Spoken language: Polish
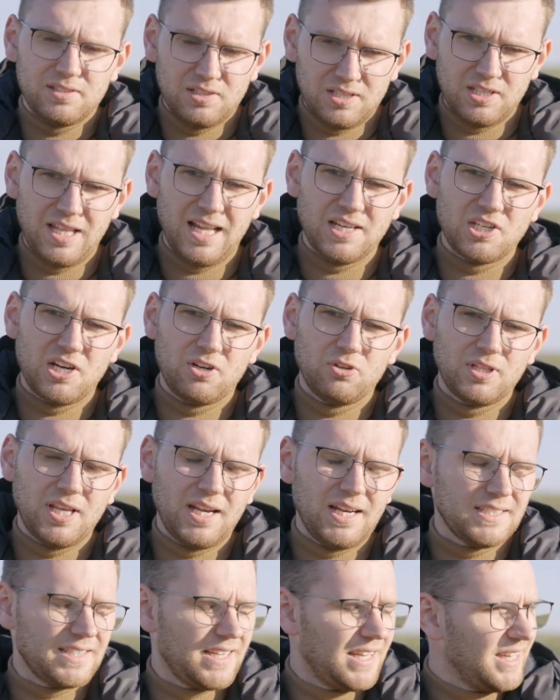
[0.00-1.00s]
Dlaczego
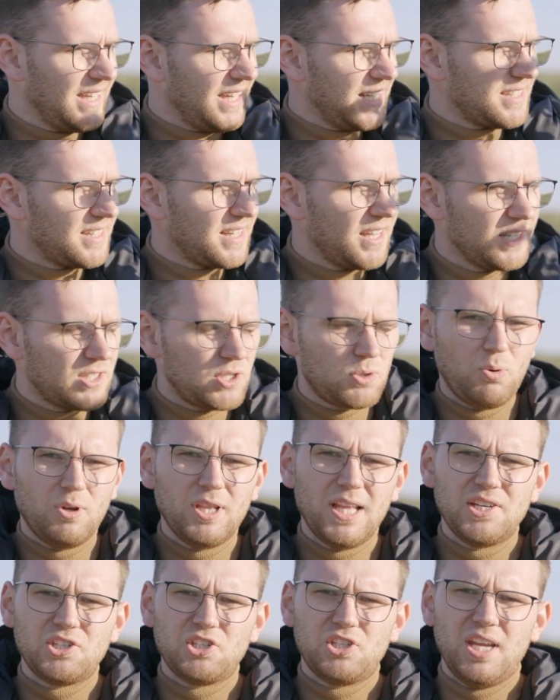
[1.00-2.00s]
teraz? Jest
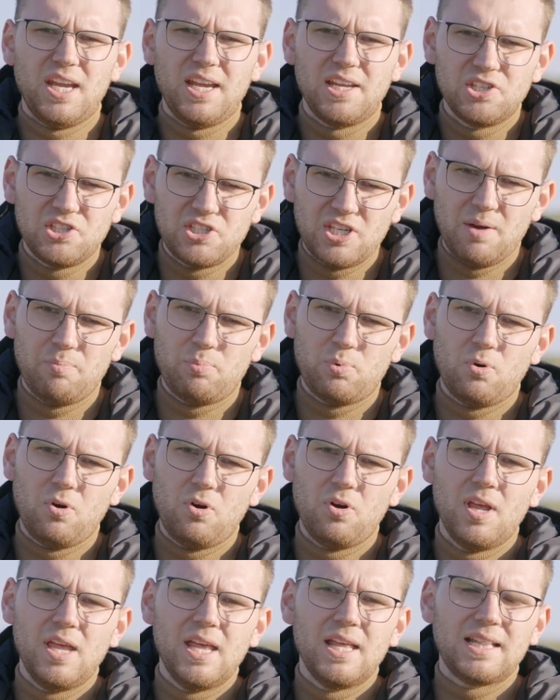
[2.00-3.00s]
słonecznie, ciepło,
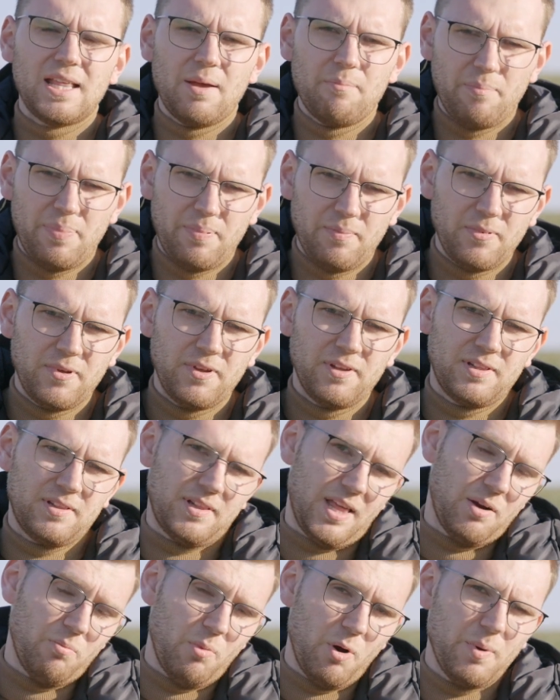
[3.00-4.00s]
Ten y,
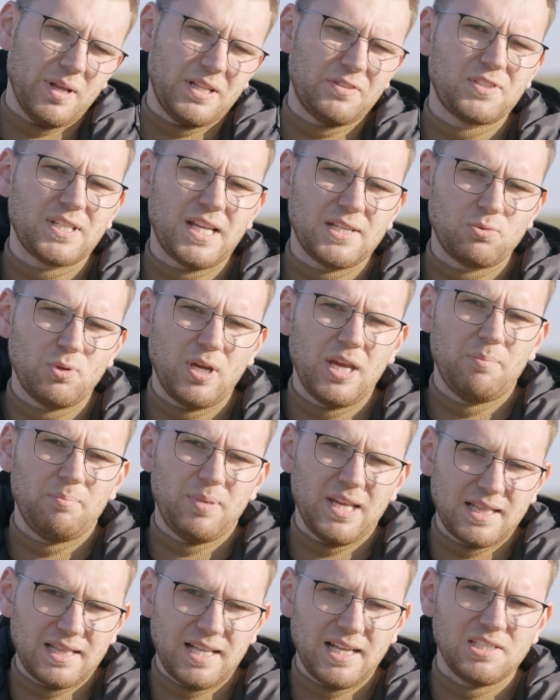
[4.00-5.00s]
termometr wskazuje
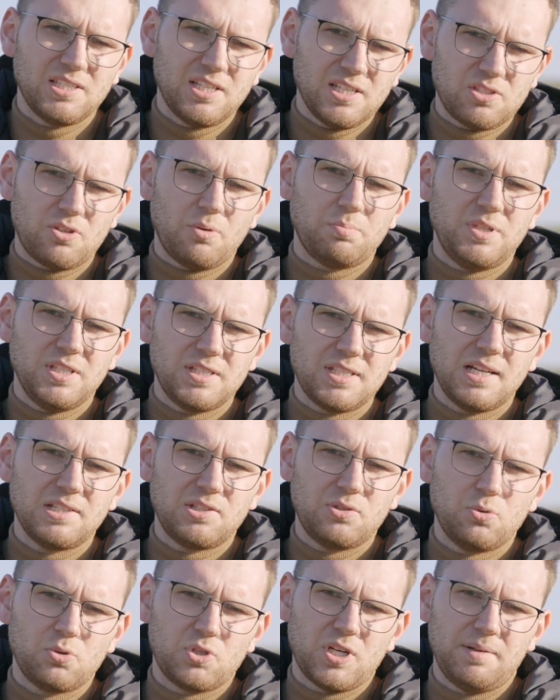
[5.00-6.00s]
15 stopni
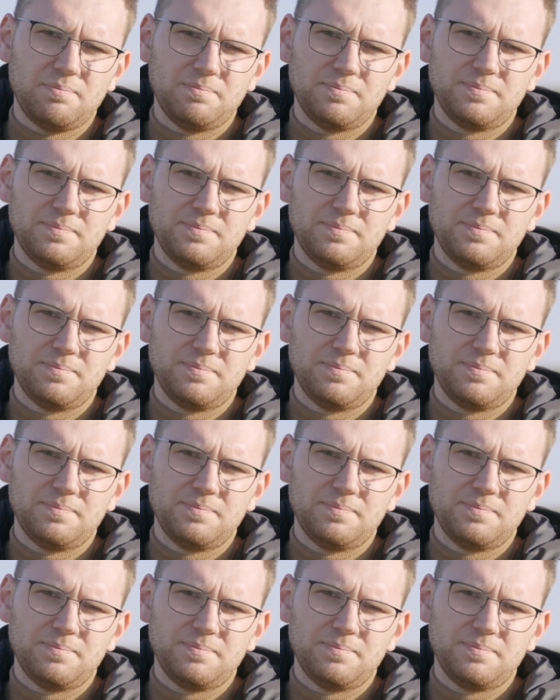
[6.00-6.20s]
Celsjusza.